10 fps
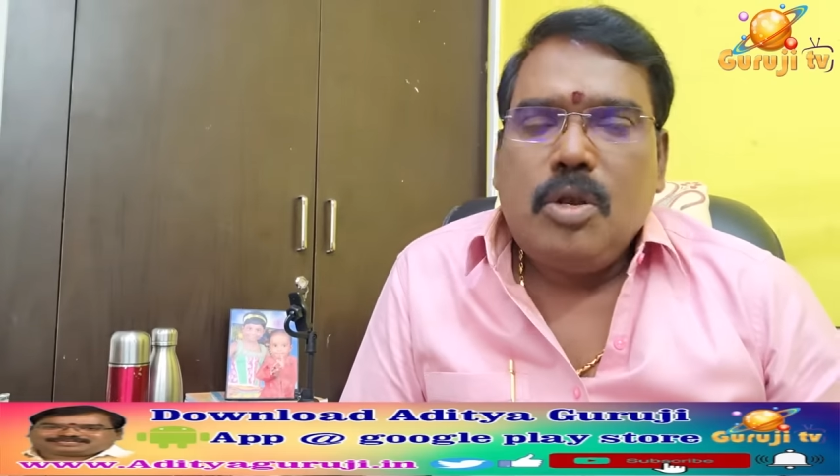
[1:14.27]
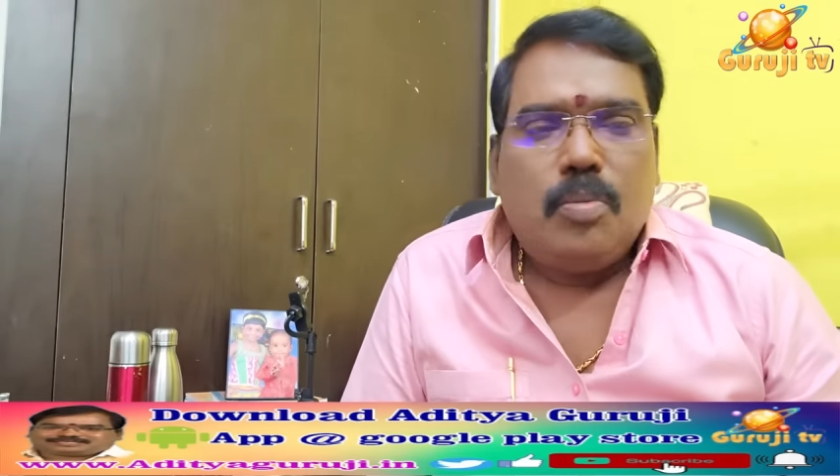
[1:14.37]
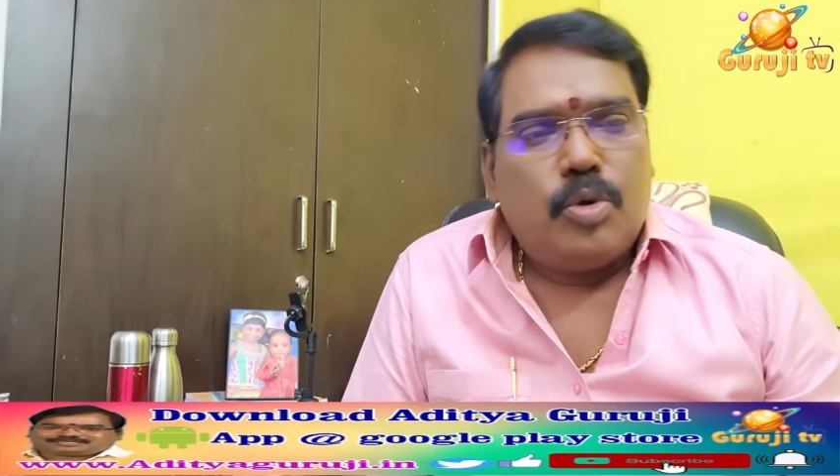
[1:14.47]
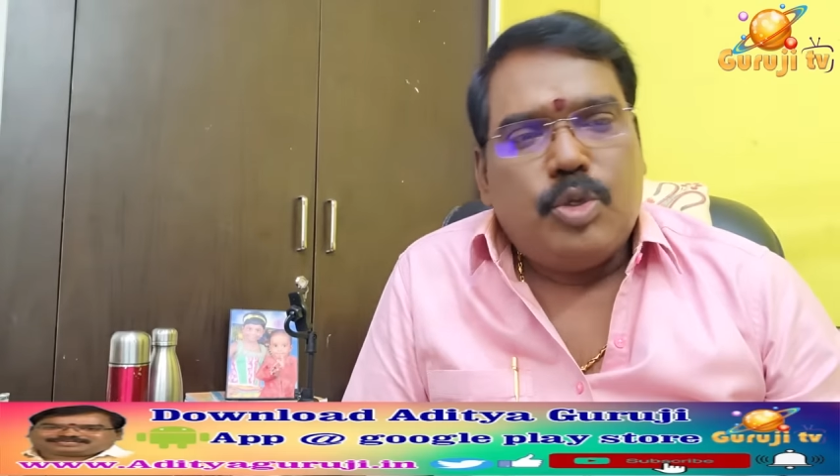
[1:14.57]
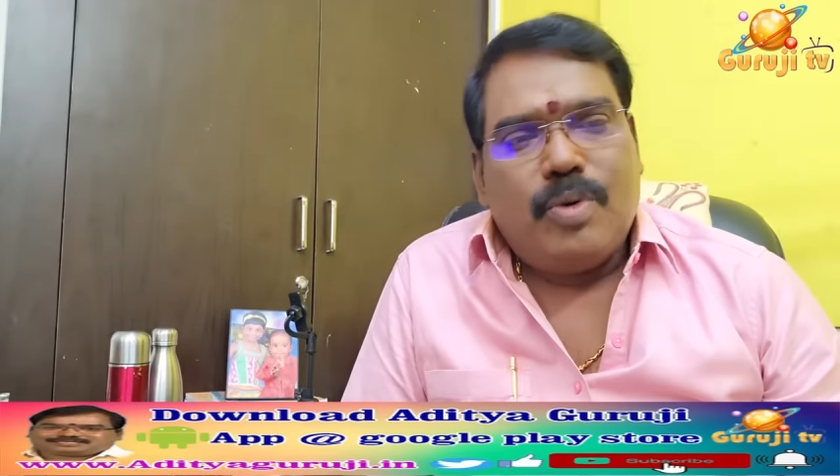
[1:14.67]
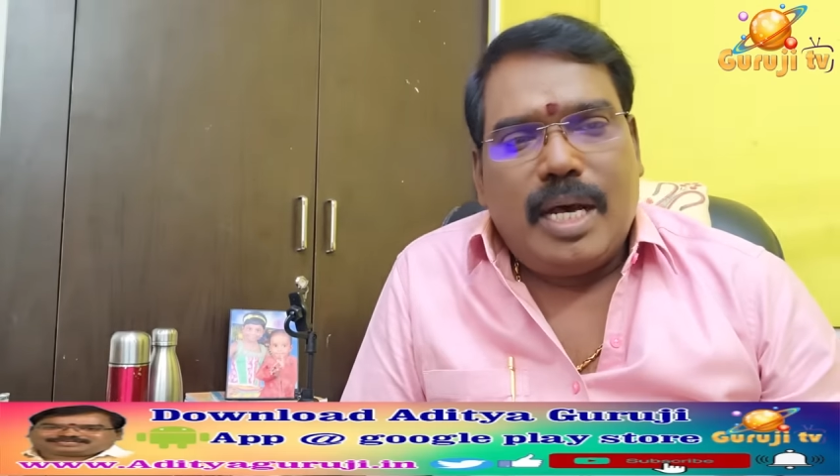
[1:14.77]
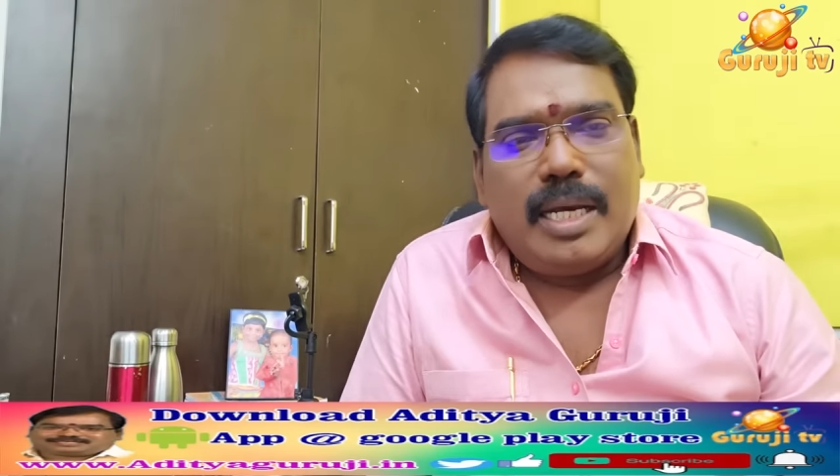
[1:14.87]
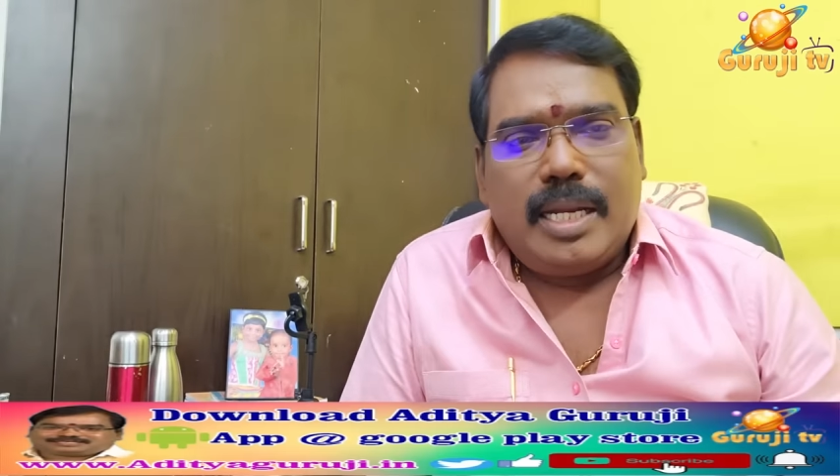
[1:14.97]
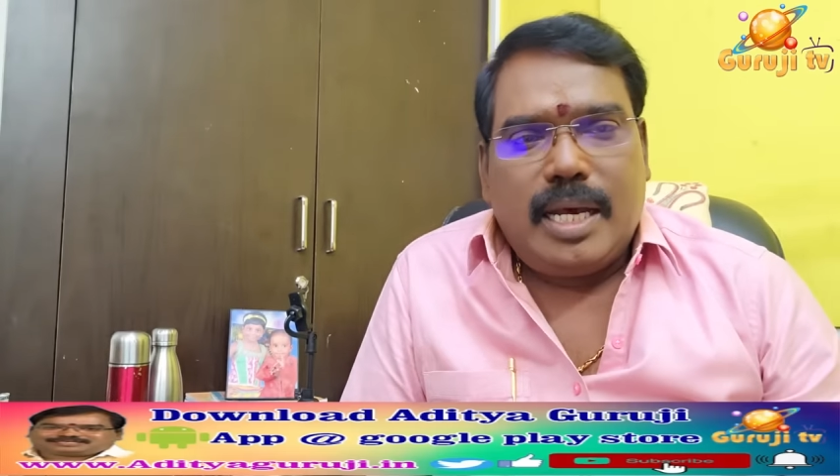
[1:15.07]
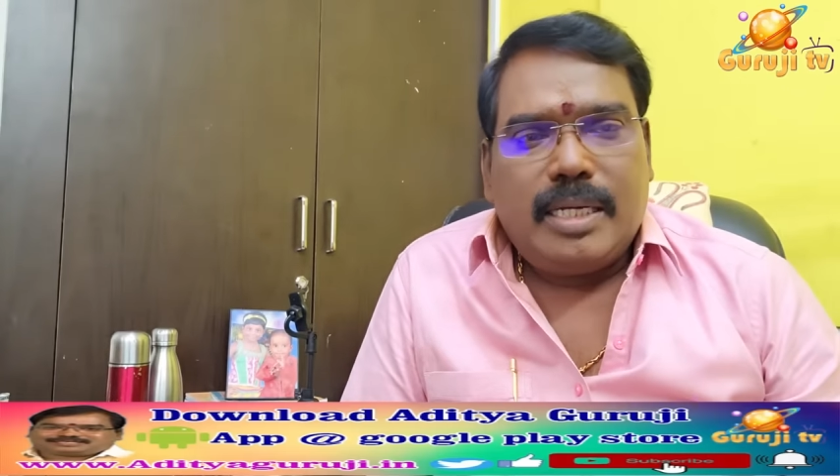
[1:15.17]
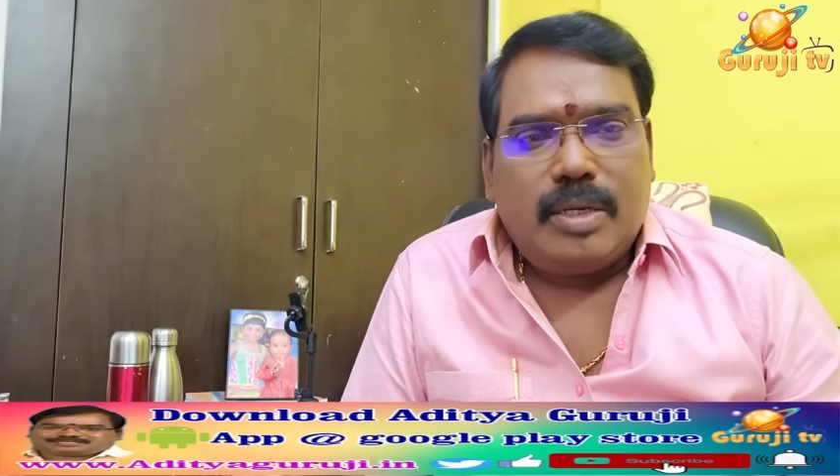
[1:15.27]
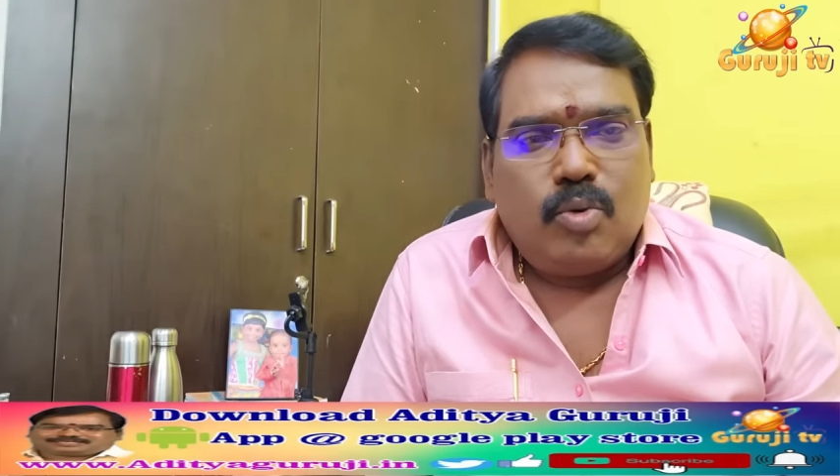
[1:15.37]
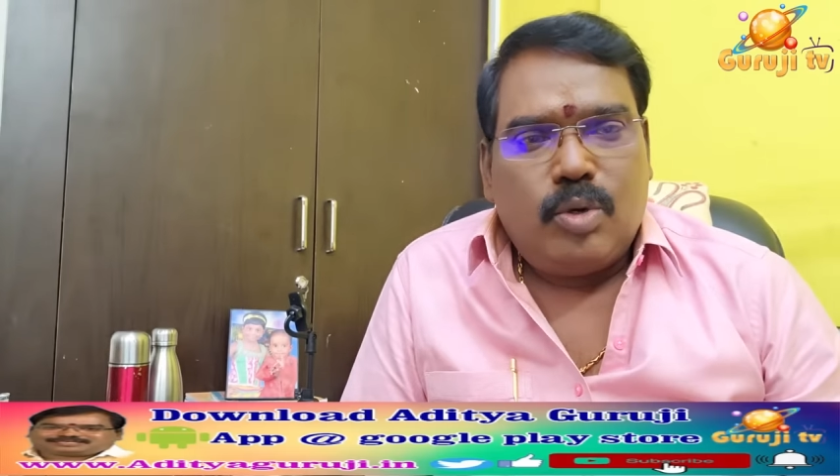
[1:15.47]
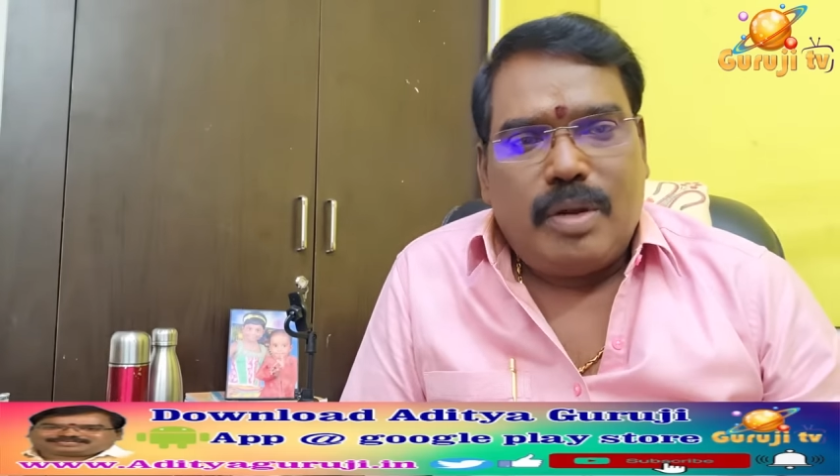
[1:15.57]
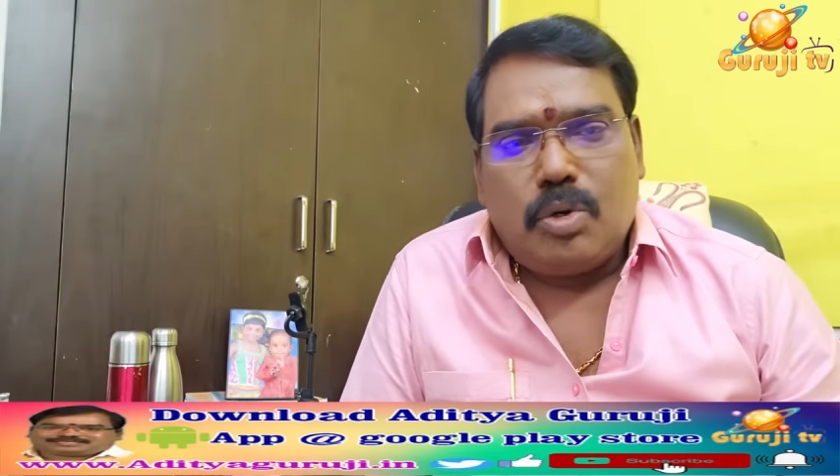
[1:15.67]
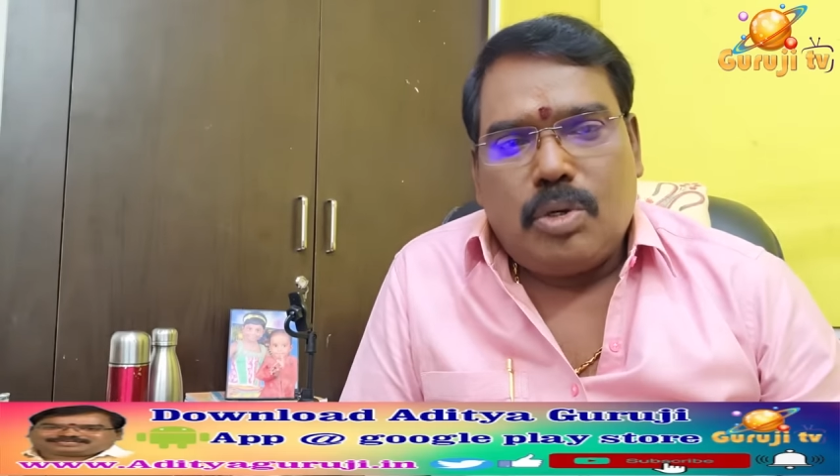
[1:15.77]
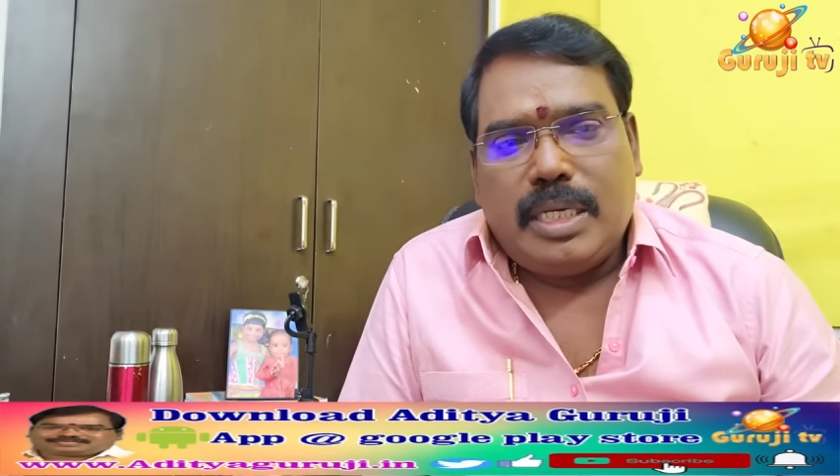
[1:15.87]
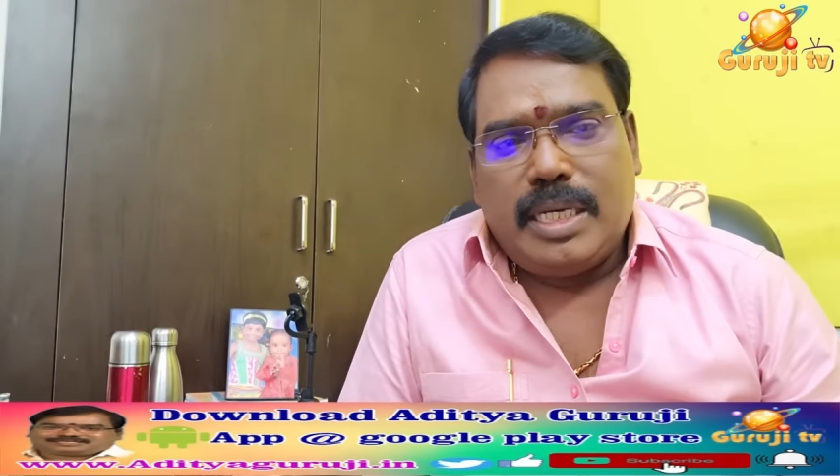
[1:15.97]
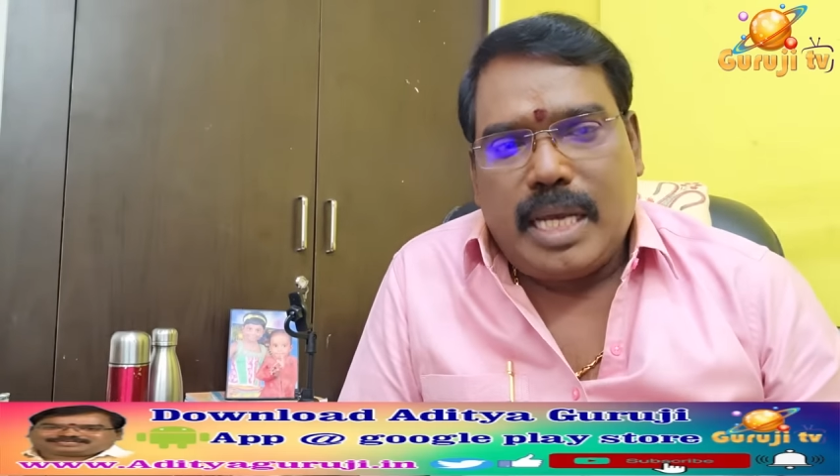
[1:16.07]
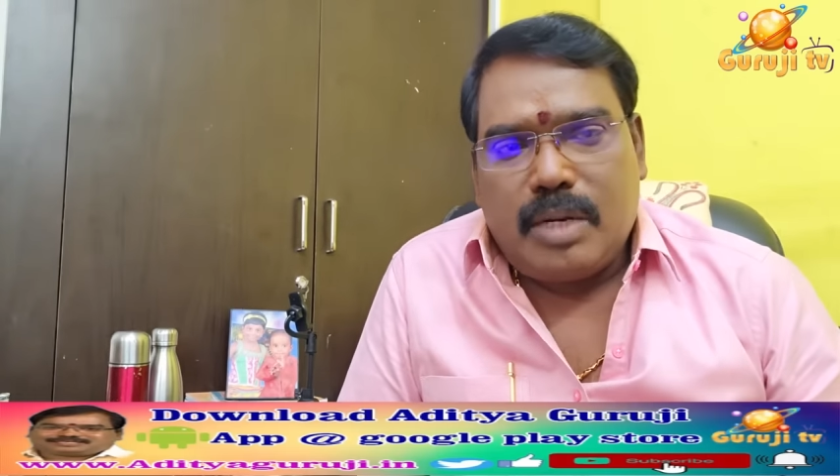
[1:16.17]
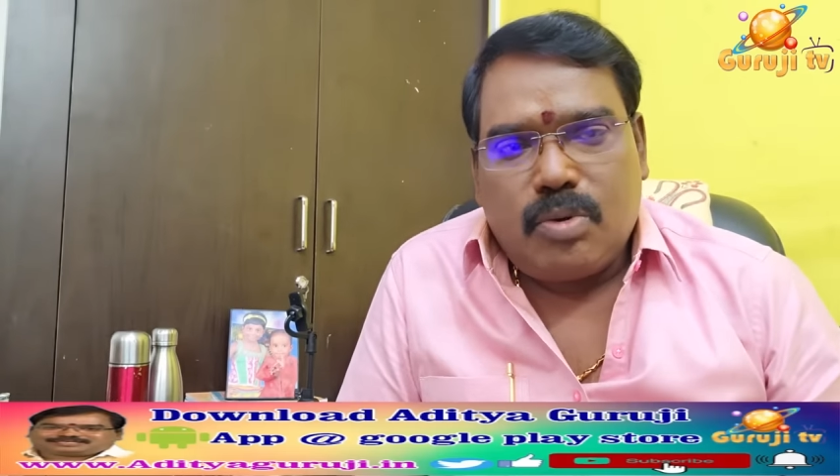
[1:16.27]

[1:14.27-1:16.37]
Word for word: பொதுவாக நான் ஒருவர் கொடுக்கிறார்